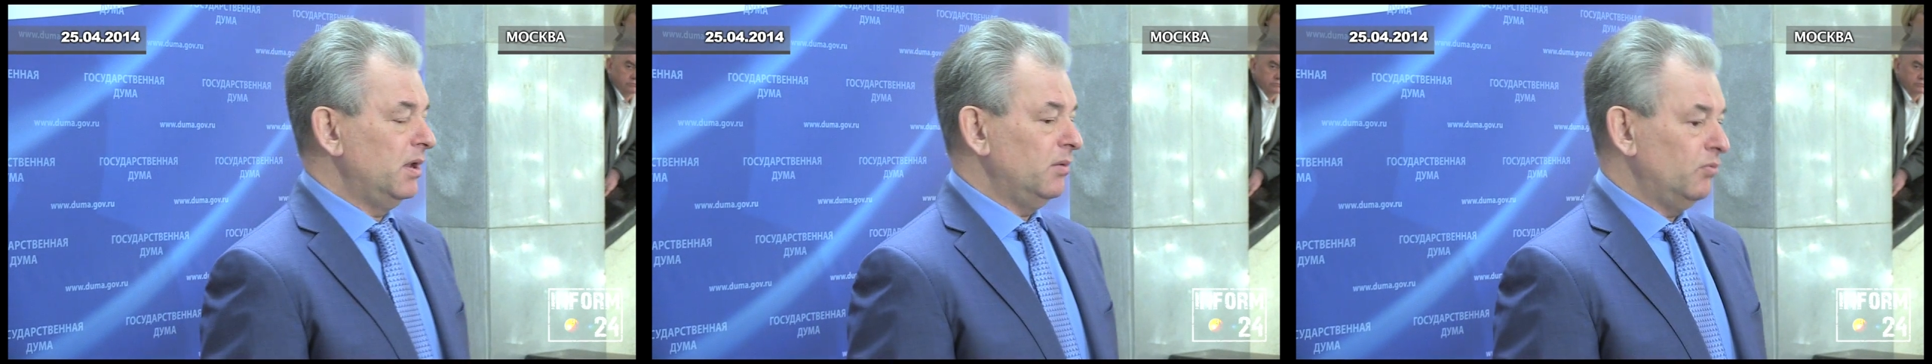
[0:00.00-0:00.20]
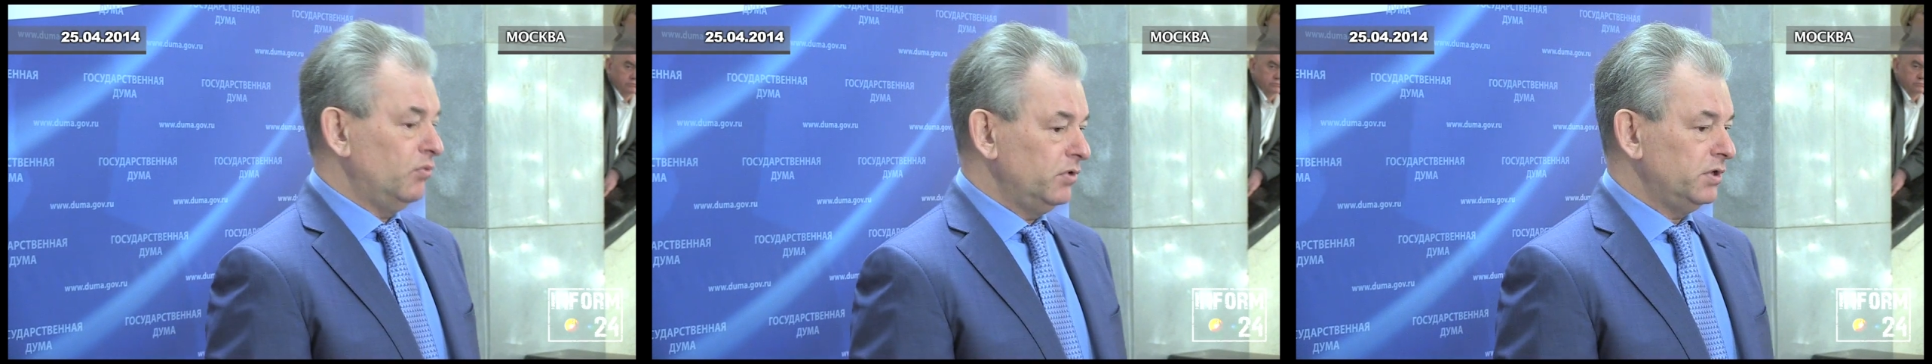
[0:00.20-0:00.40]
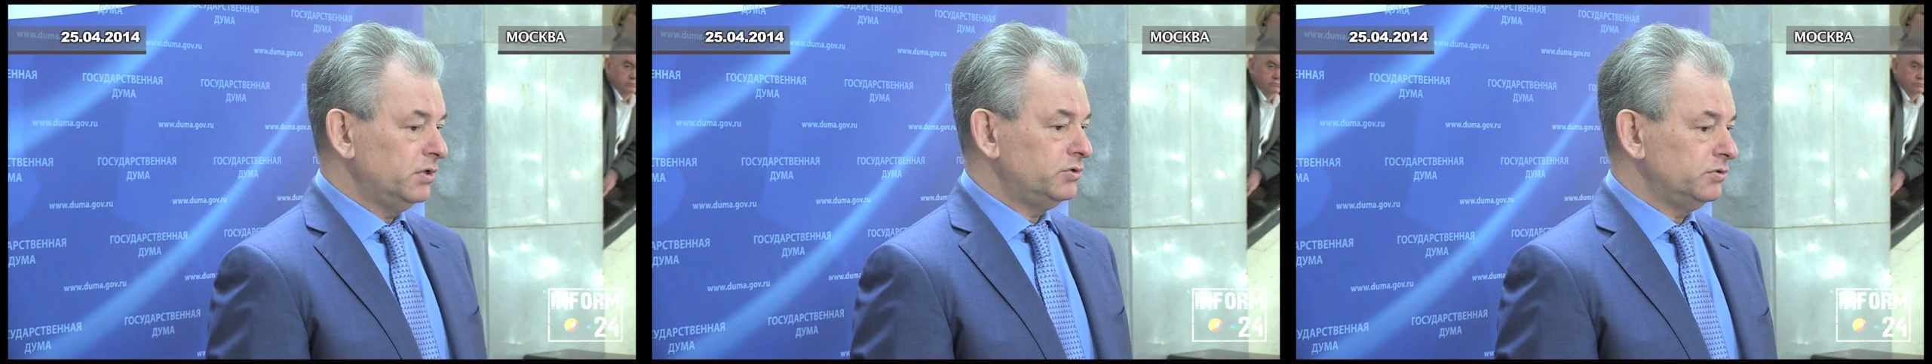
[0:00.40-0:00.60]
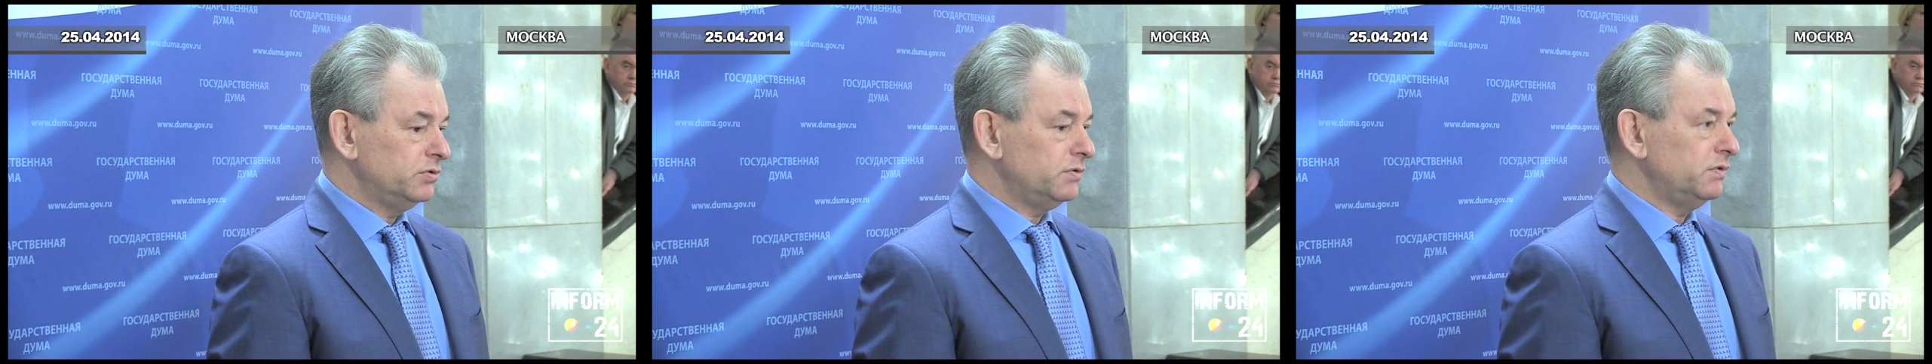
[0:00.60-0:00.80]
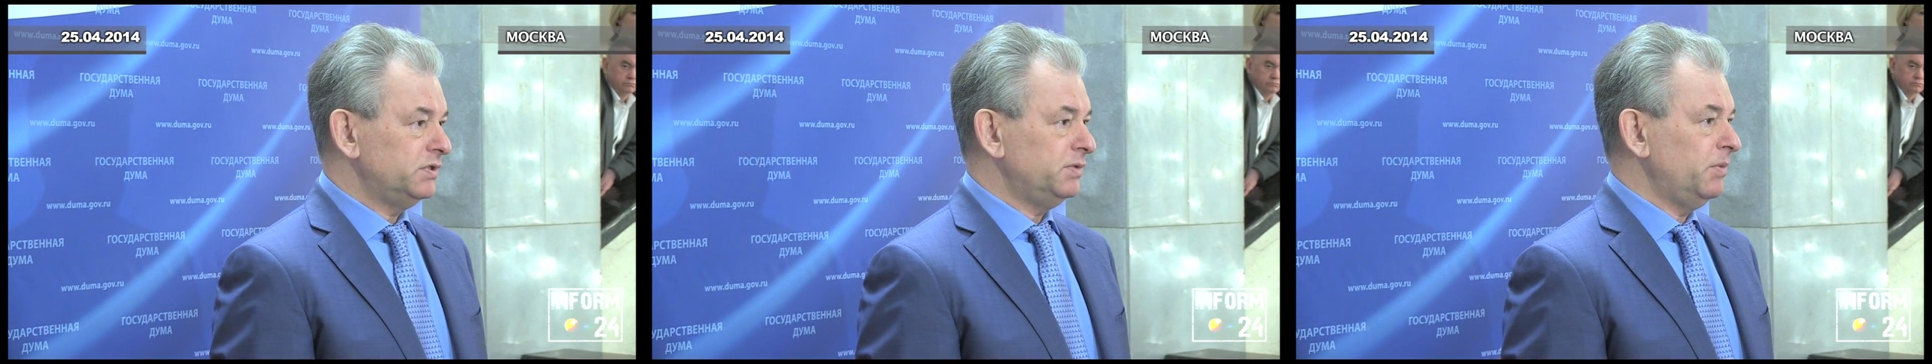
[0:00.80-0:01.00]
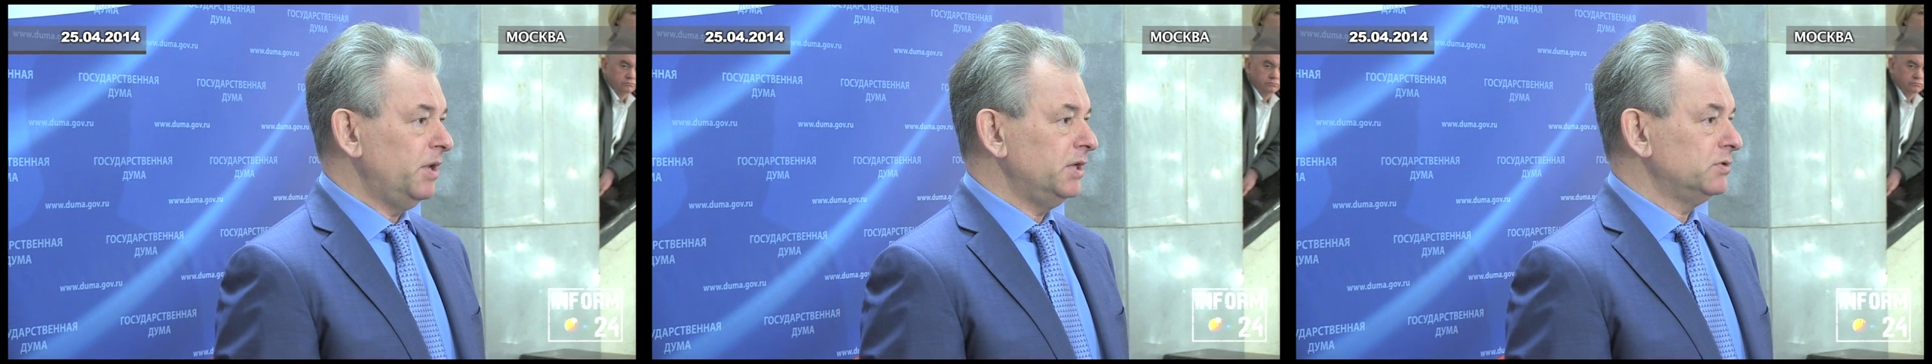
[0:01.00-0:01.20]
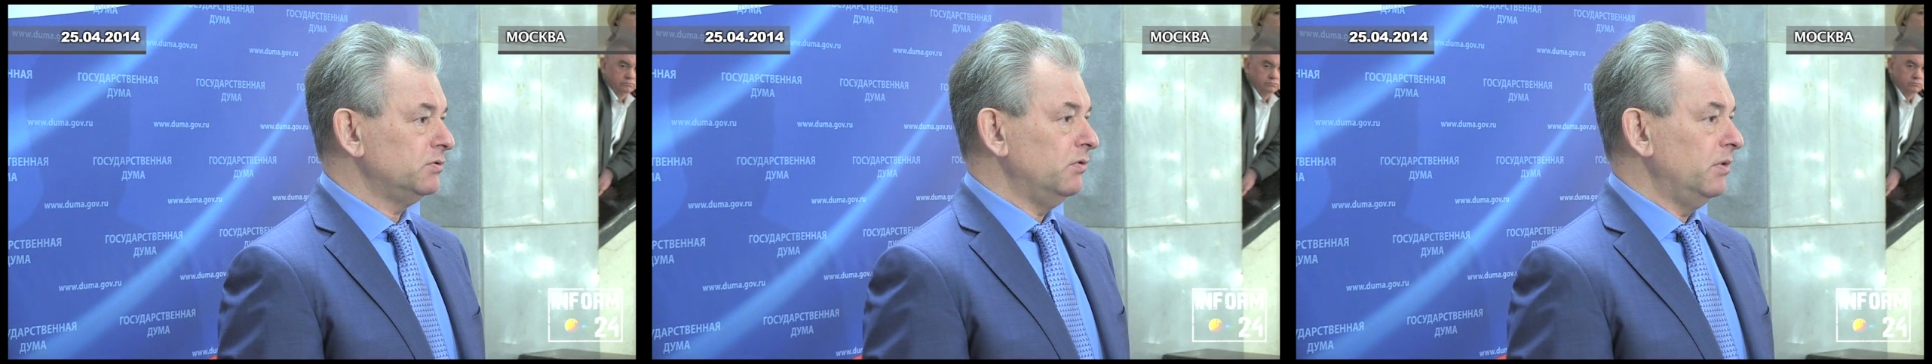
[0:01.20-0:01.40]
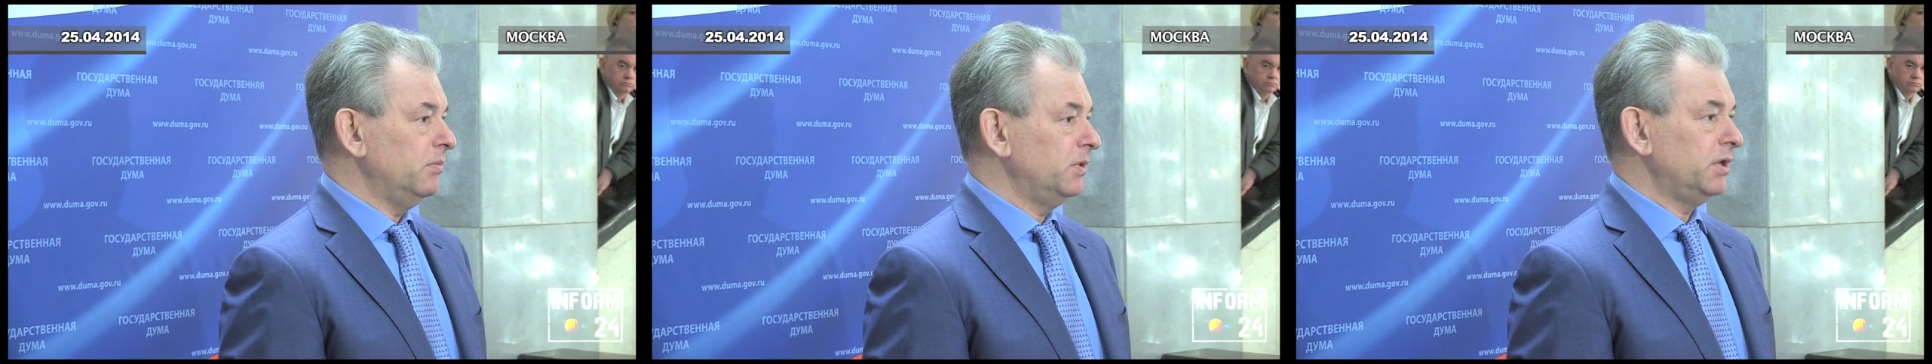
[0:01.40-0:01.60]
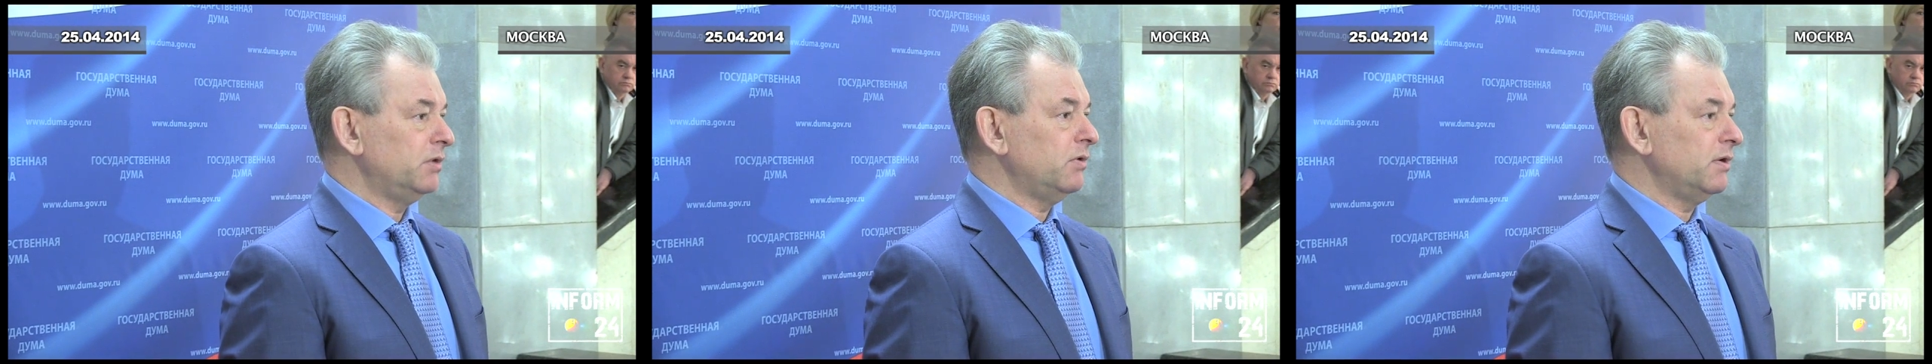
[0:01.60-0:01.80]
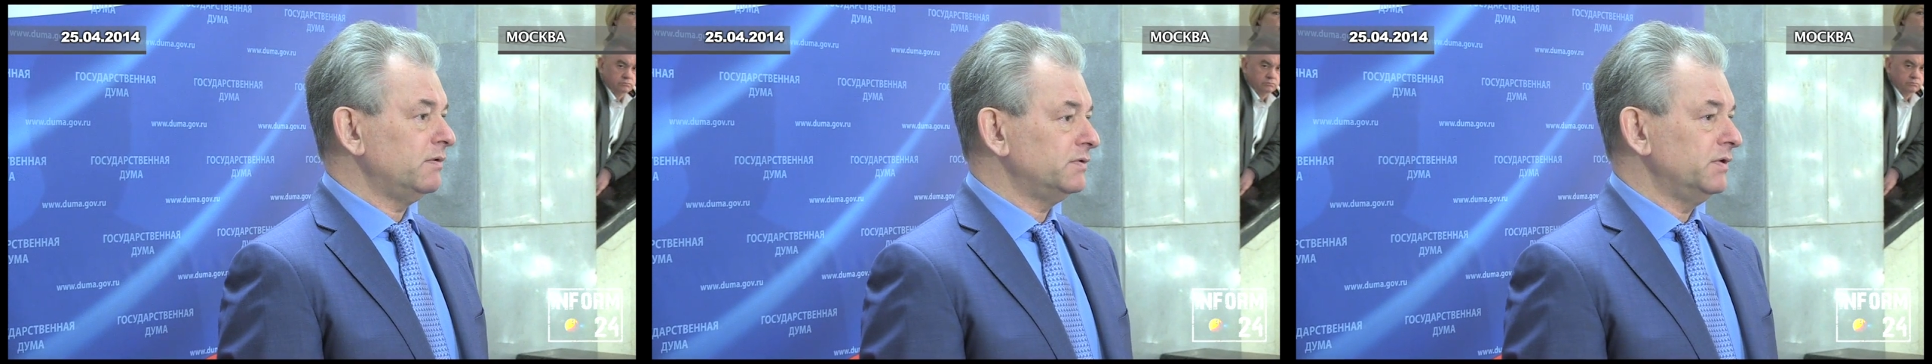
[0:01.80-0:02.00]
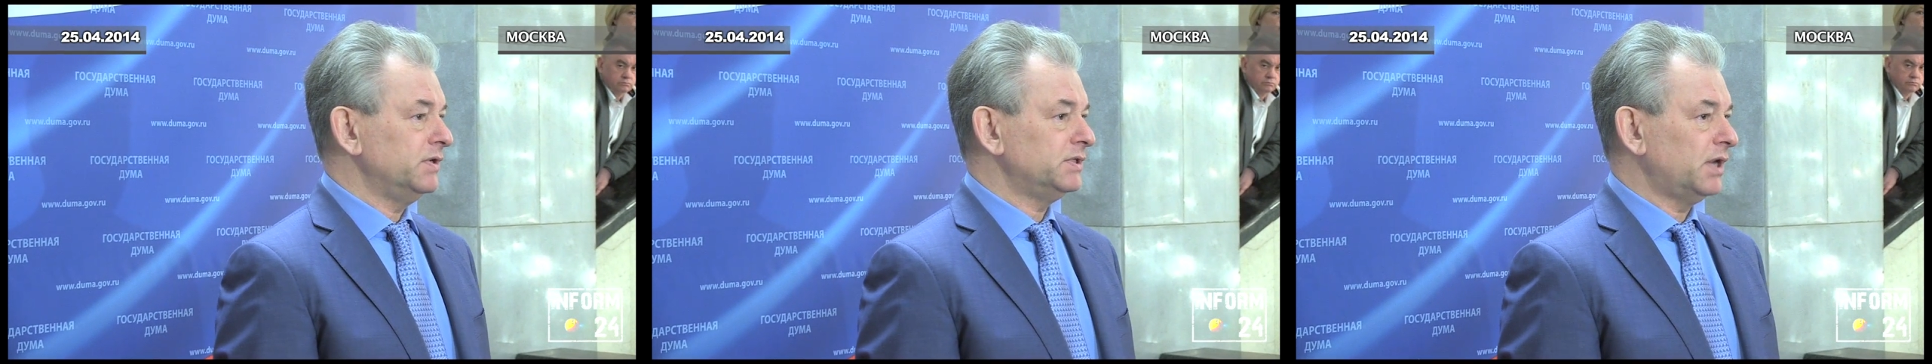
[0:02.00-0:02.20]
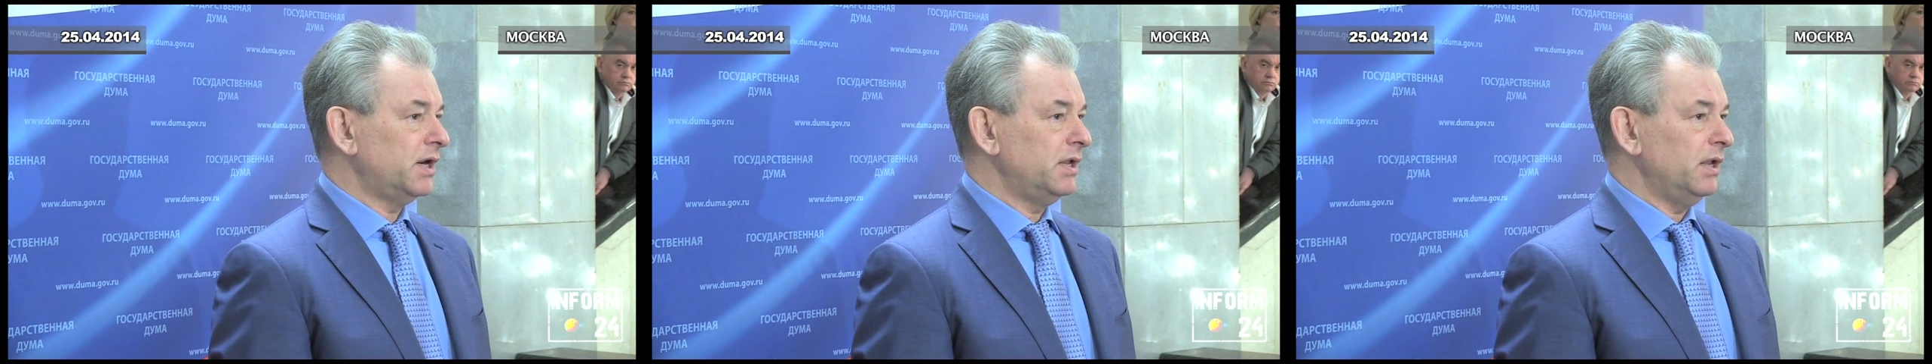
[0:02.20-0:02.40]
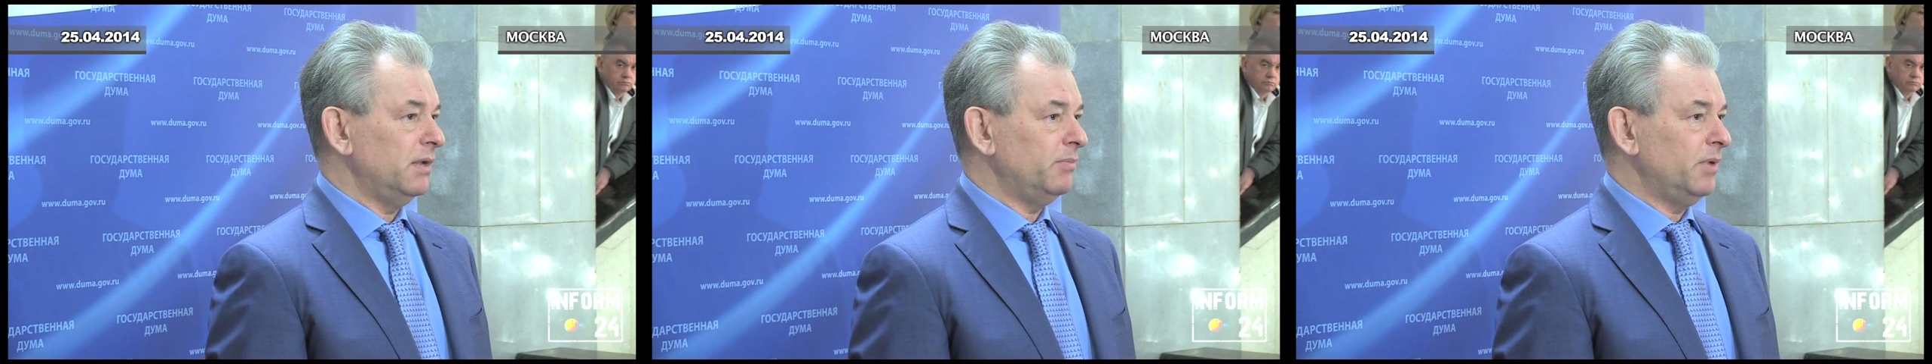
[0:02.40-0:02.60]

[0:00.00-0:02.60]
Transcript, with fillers: будет чувствовать себя изгоем, и не только в своей стране.